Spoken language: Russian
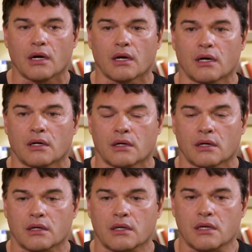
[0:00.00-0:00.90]

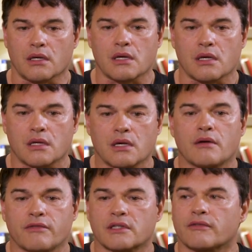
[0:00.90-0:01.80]
И
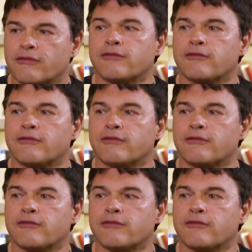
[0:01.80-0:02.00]
я в это